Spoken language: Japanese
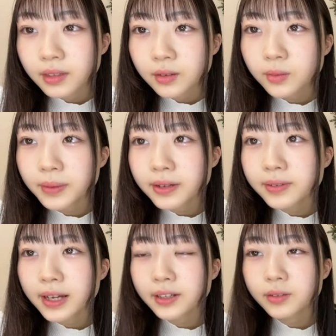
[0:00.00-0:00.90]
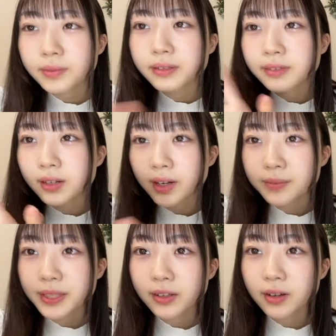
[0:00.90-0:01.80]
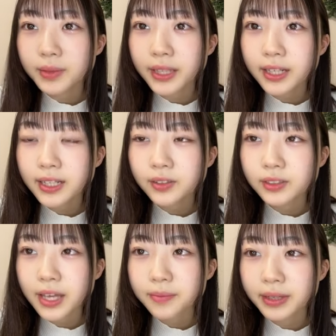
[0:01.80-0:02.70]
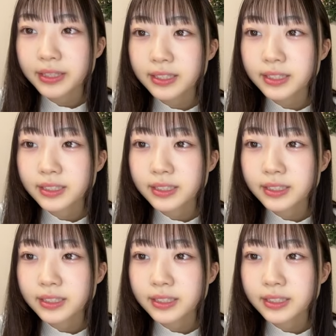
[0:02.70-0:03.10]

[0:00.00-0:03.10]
こんばんはこんばんはおはみたおはみたありがとうございます